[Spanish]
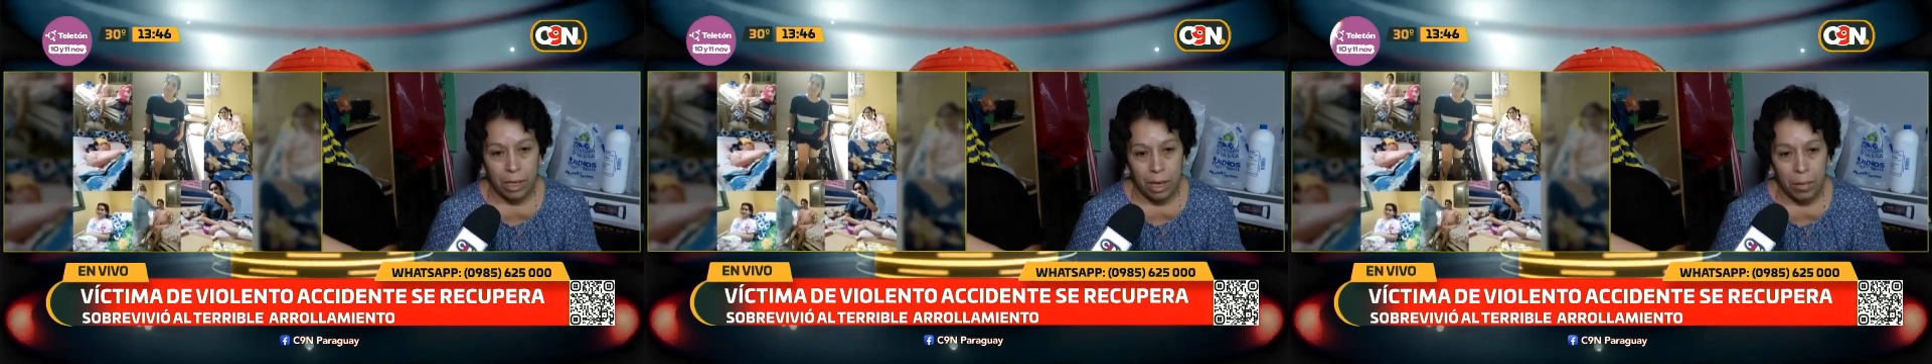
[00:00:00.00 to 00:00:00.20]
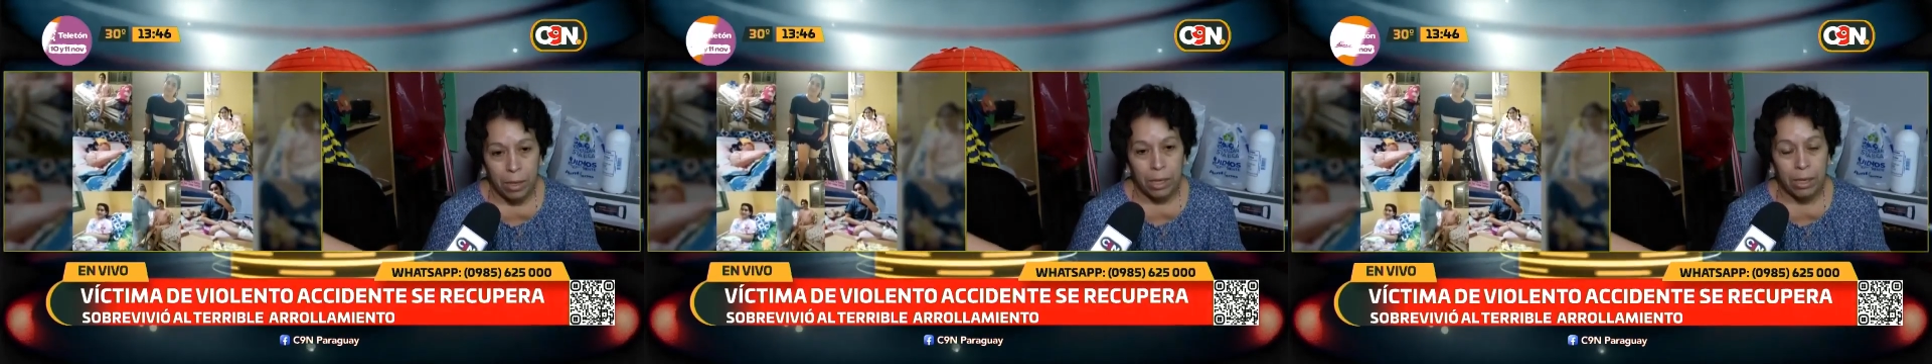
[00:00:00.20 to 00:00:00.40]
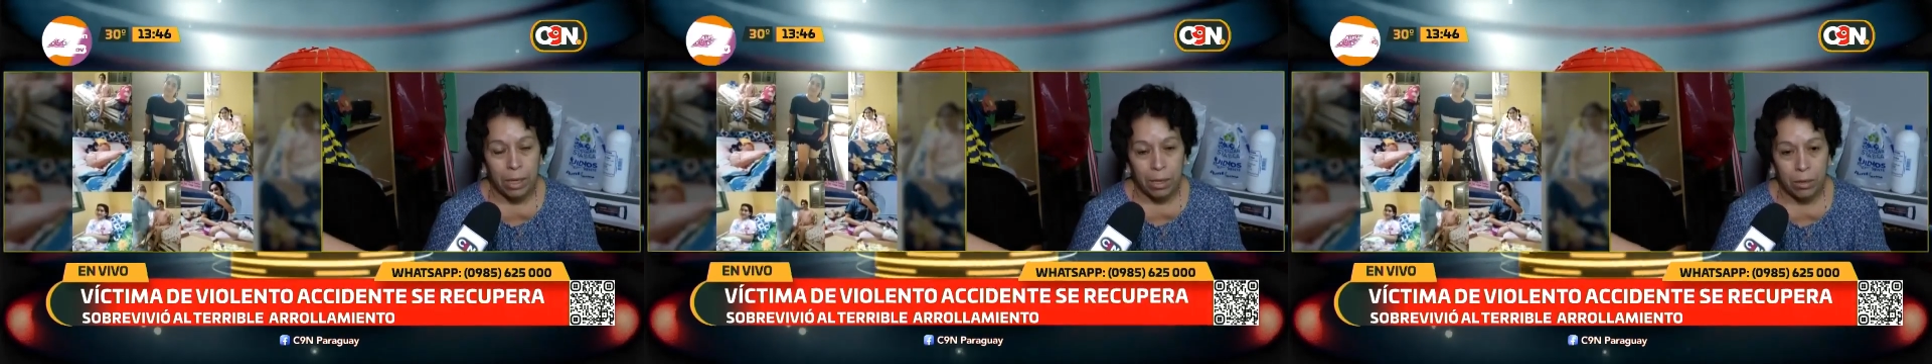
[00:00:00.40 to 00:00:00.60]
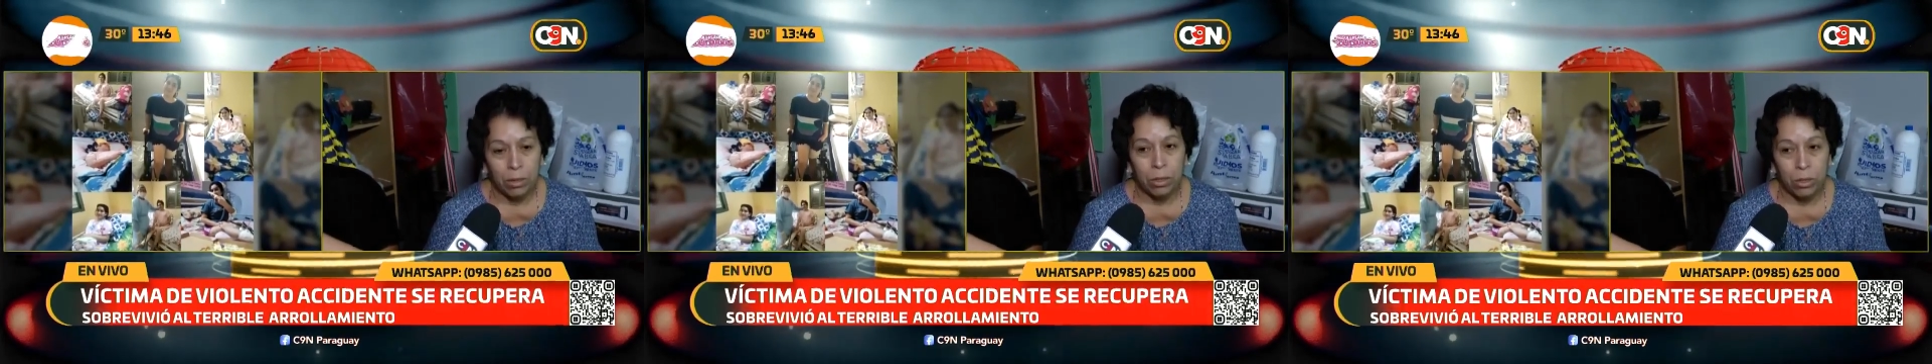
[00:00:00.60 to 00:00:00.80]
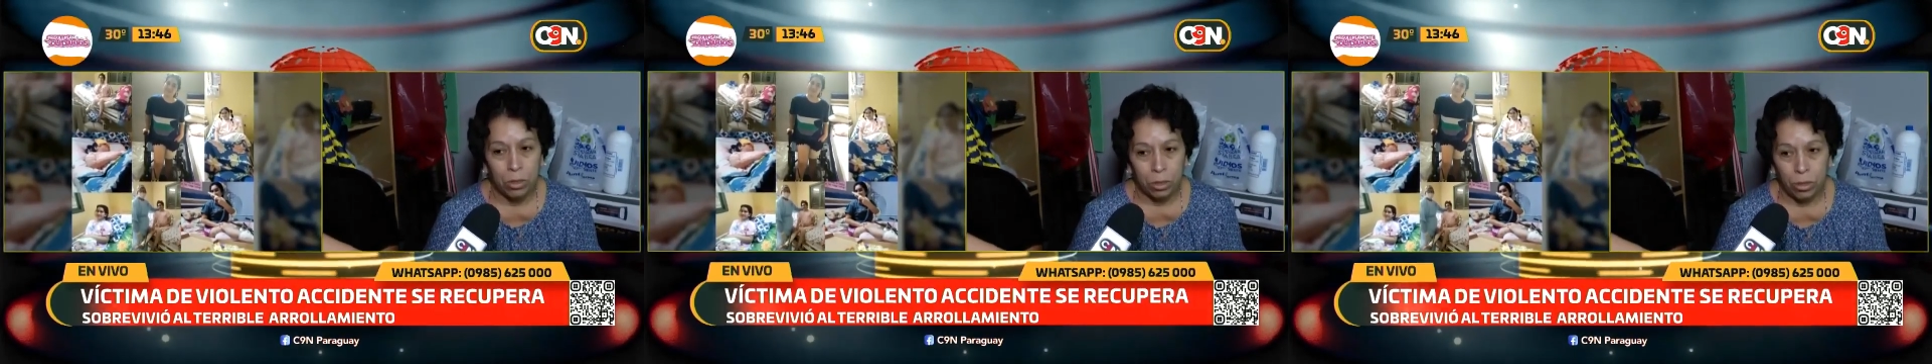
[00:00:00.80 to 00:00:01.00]
siempre esté
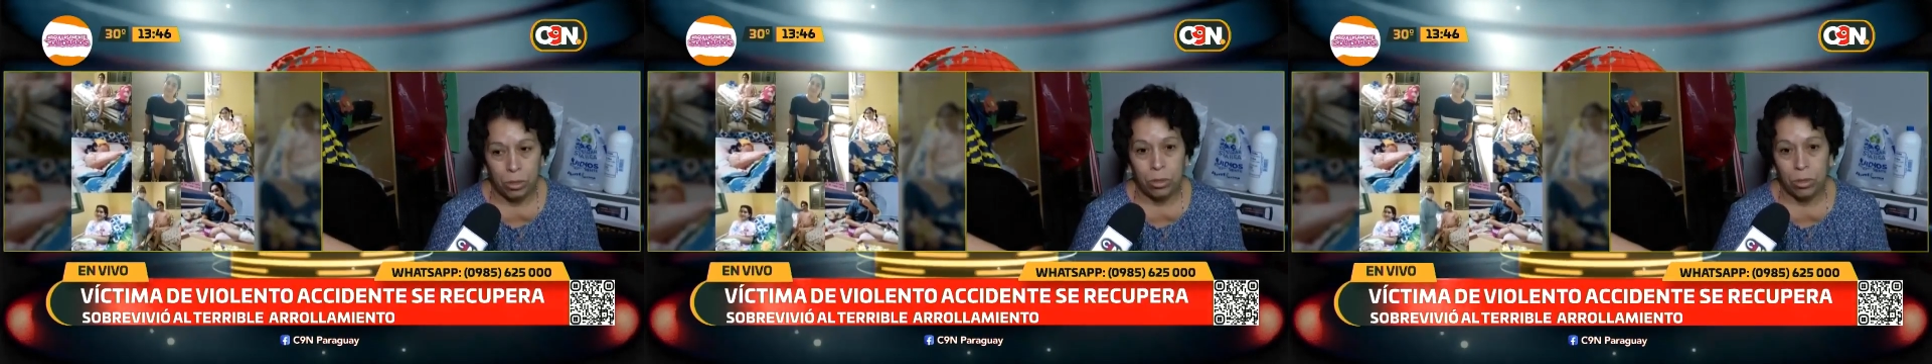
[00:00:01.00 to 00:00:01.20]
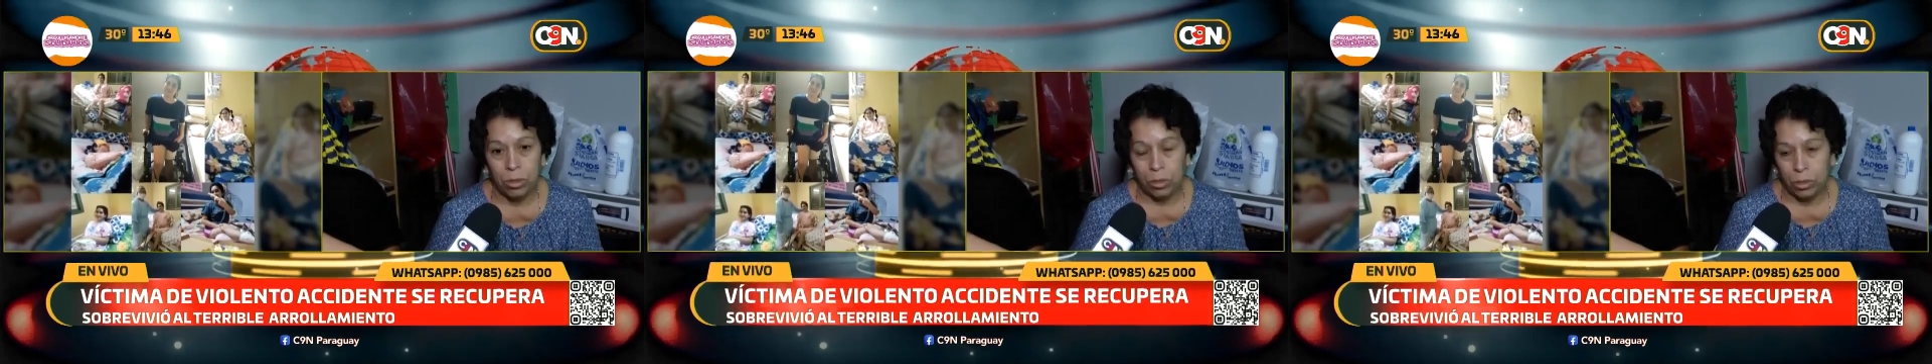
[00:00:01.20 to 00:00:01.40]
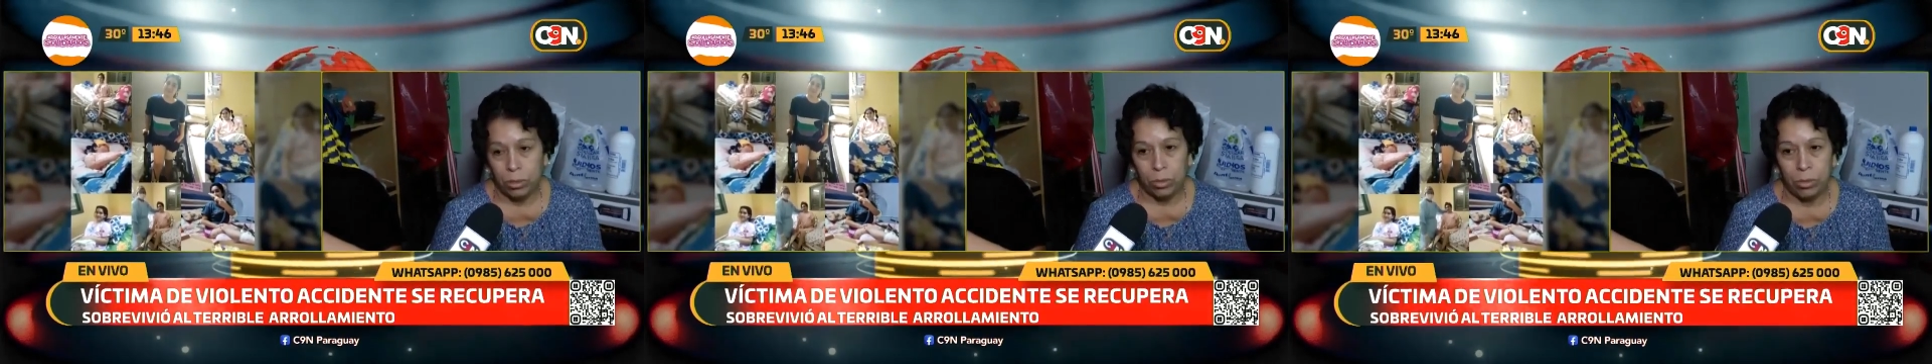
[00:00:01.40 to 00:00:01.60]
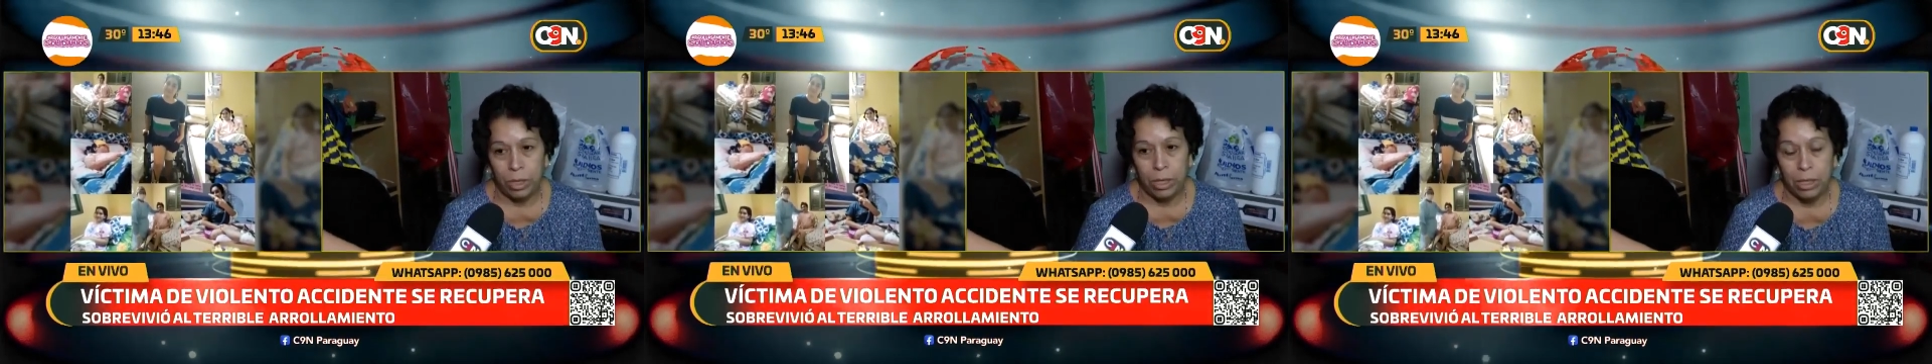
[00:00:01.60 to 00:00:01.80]
con nosotros con su